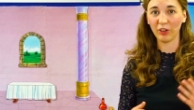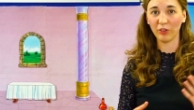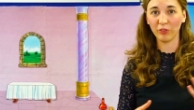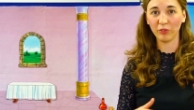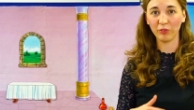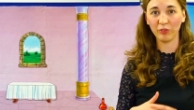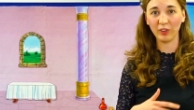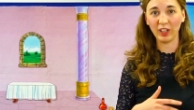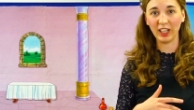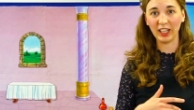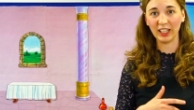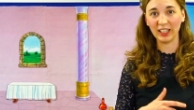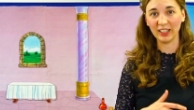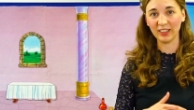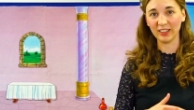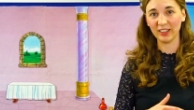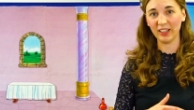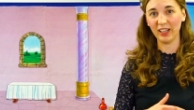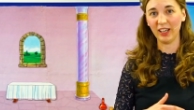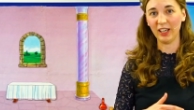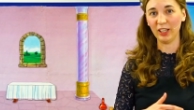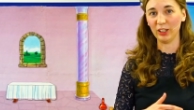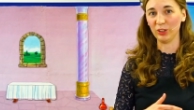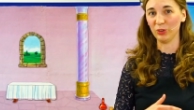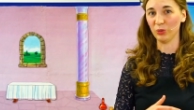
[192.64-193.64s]

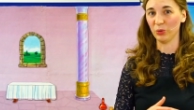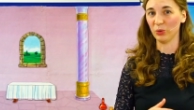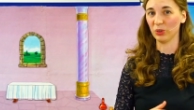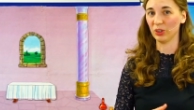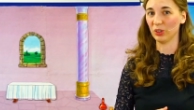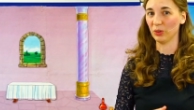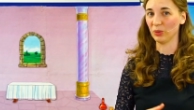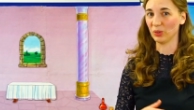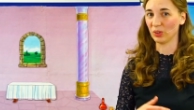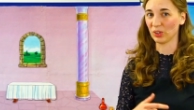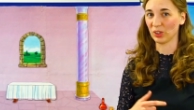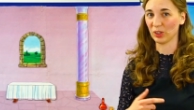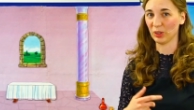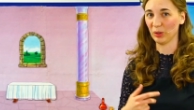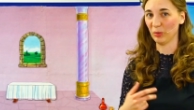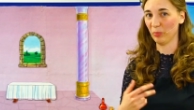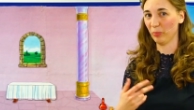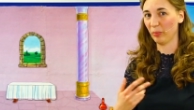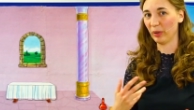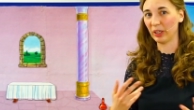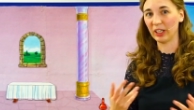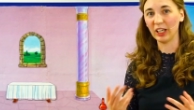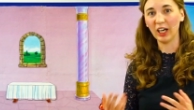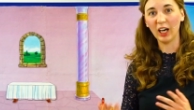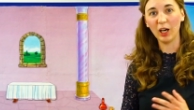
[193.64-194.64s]
Fähigkeiten oder unsere
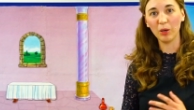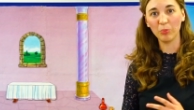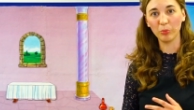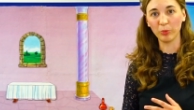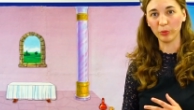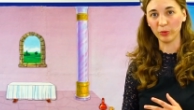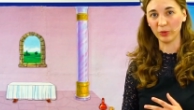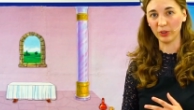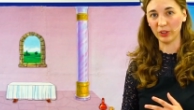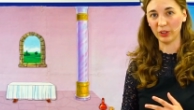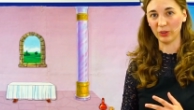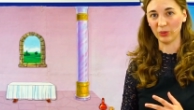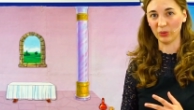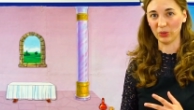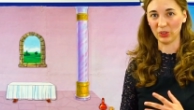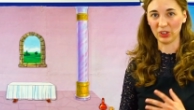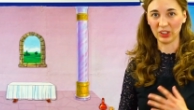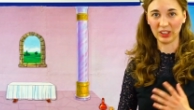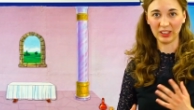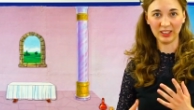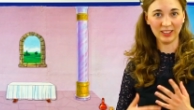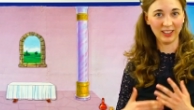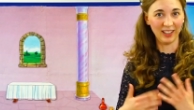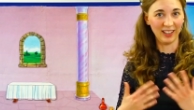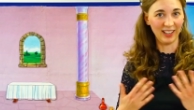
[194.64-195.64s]
Begabungen,
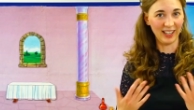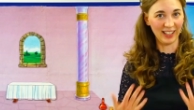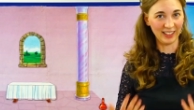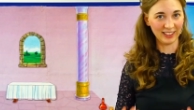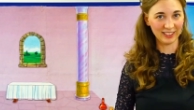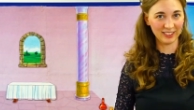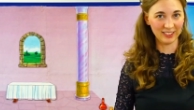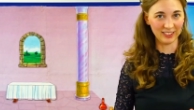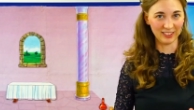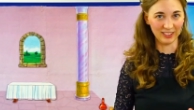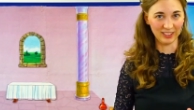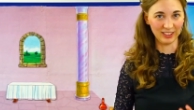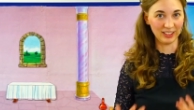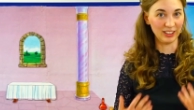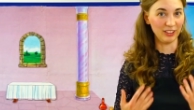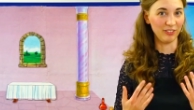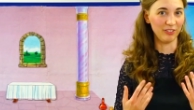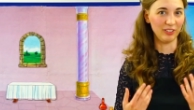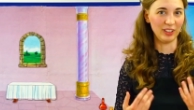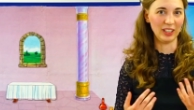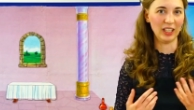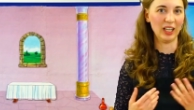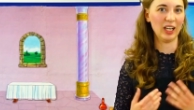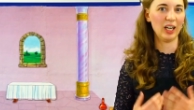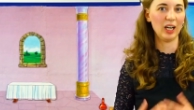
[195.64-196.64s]
unsere Talente, die
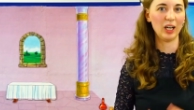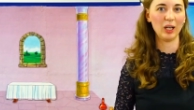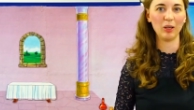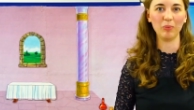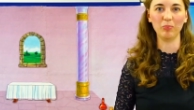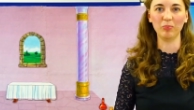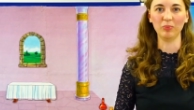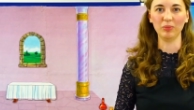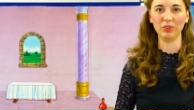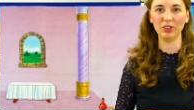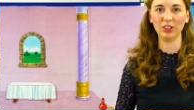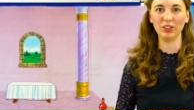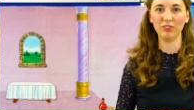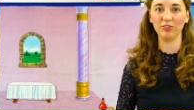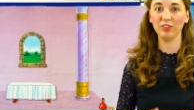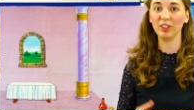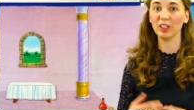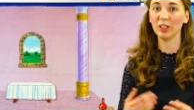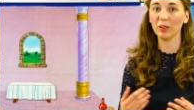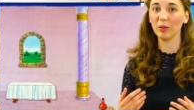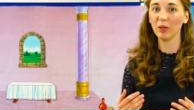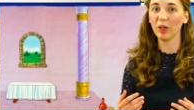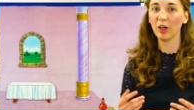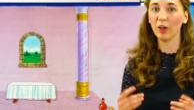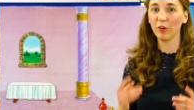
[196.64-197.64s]
wir haben, die
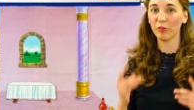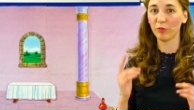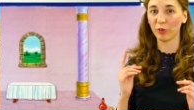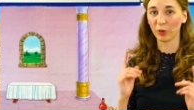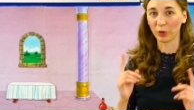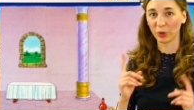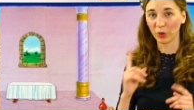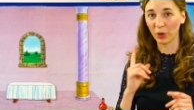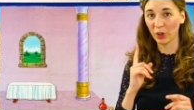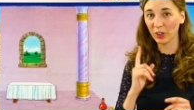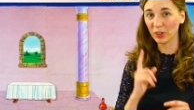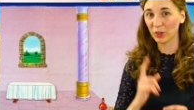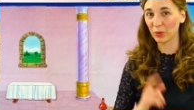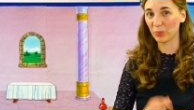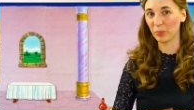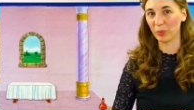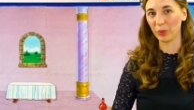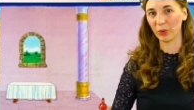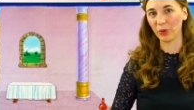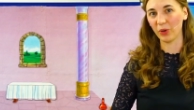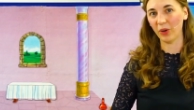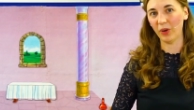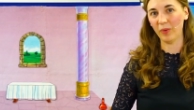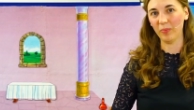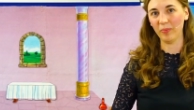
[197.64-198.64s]
wir von Gott
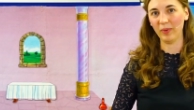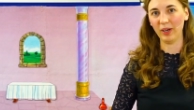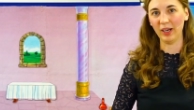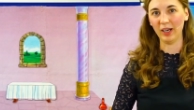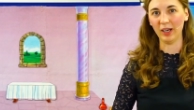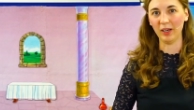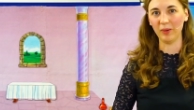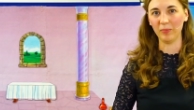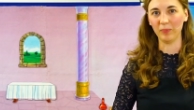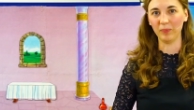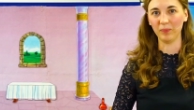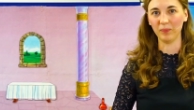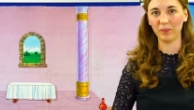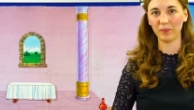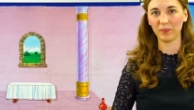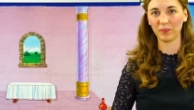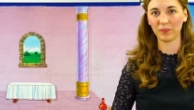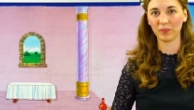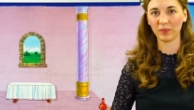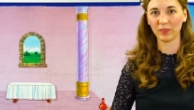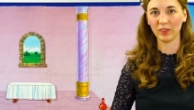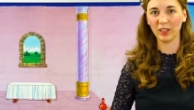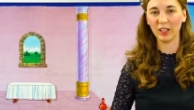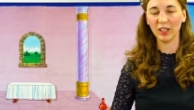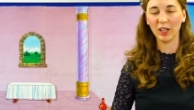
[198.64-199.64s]
bekommen haben.
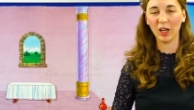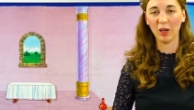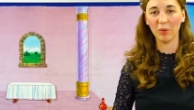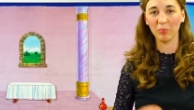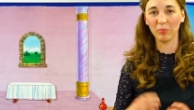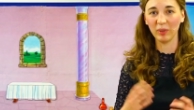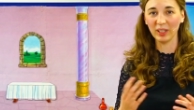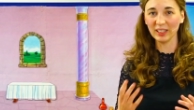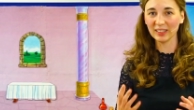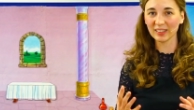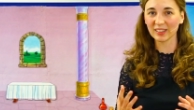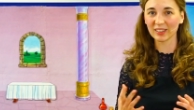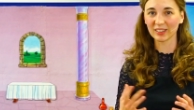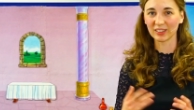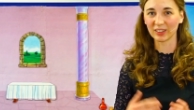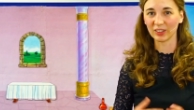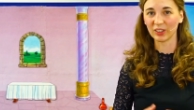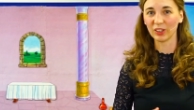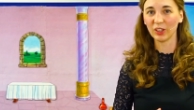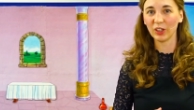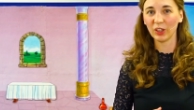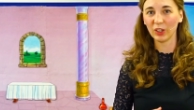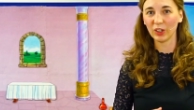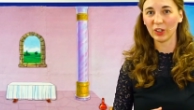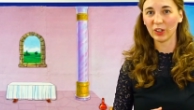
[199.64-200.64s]
Am besten
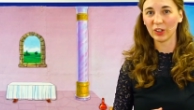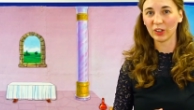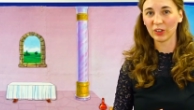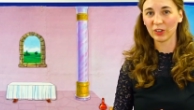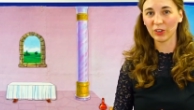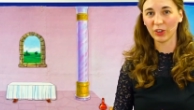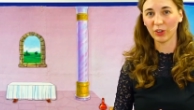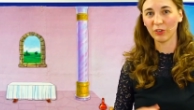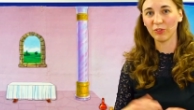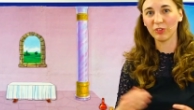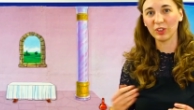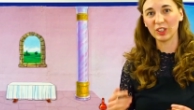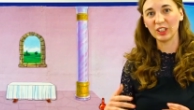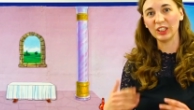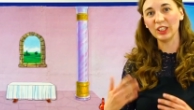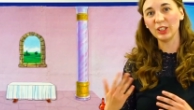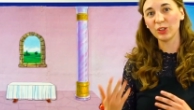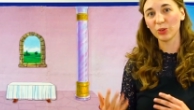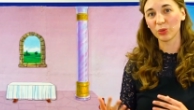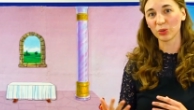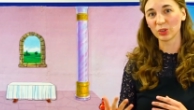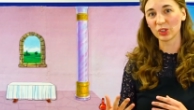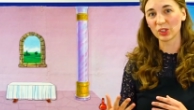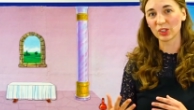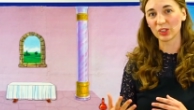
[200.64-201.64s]
können wir die
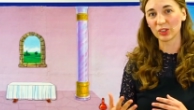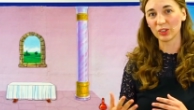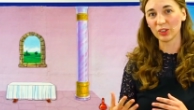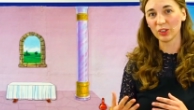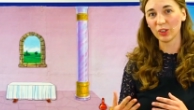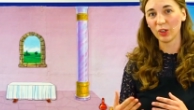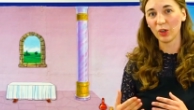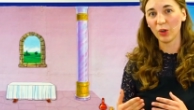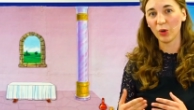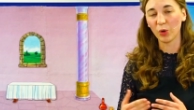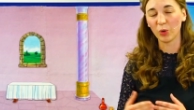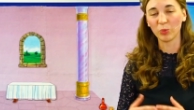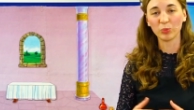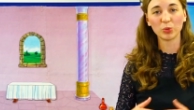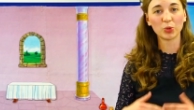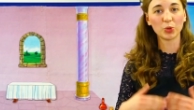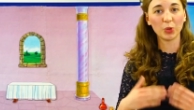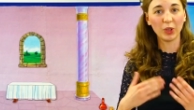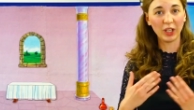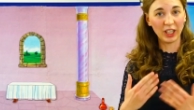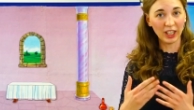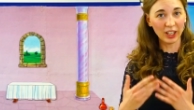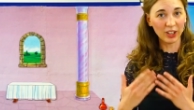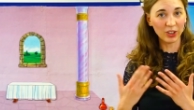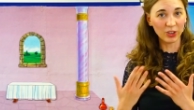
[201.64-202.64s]
nutzen, um zur
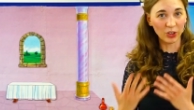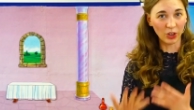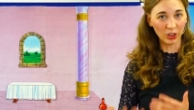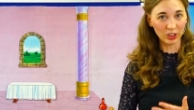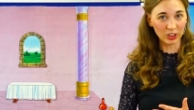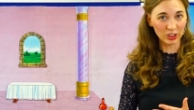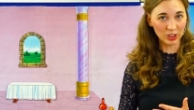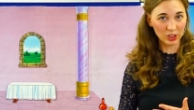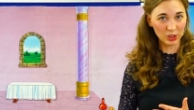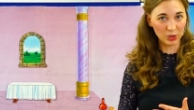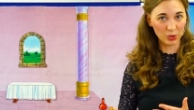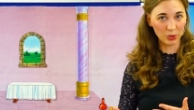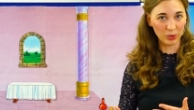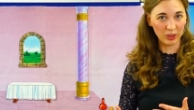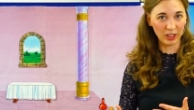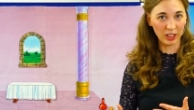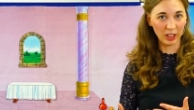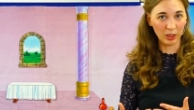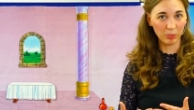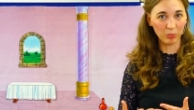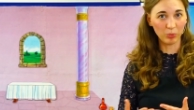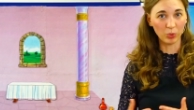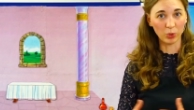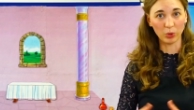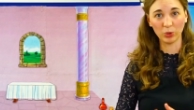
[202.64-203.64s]
Ehre Gottes zu
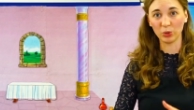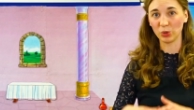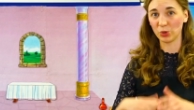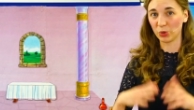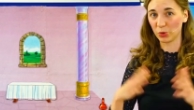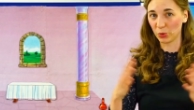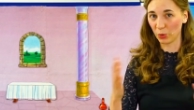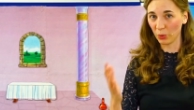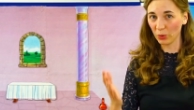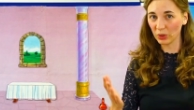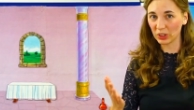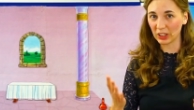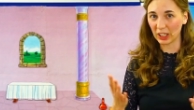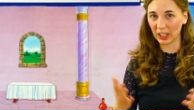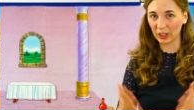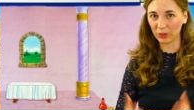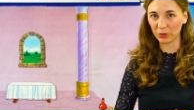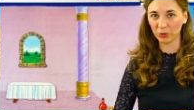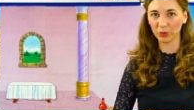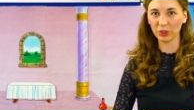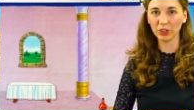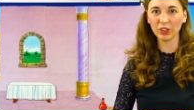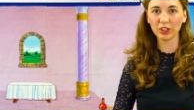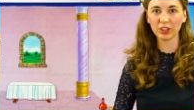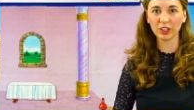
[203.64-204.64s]
leben und so
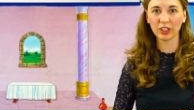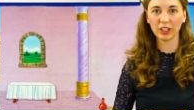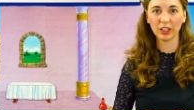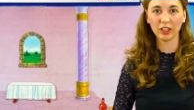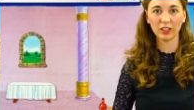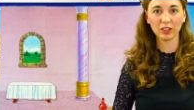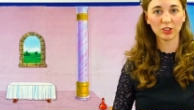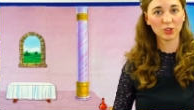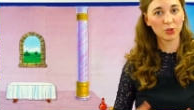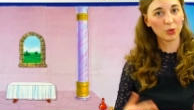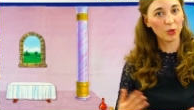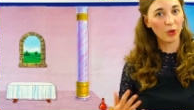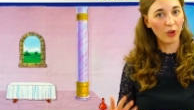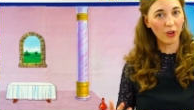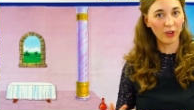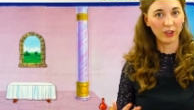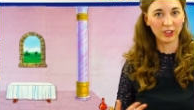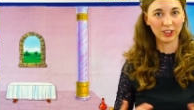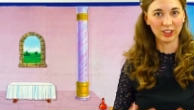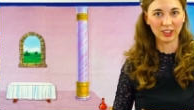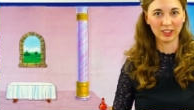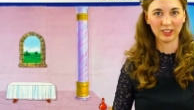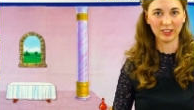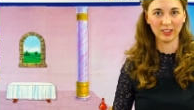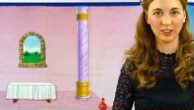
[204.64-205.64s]
dadurch zu
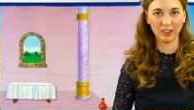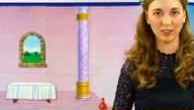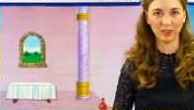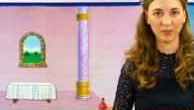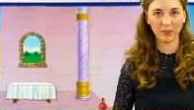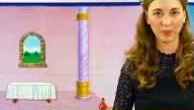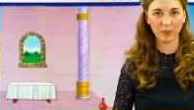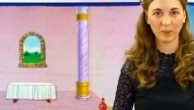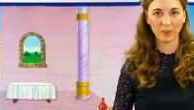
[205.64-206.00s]
leuchten.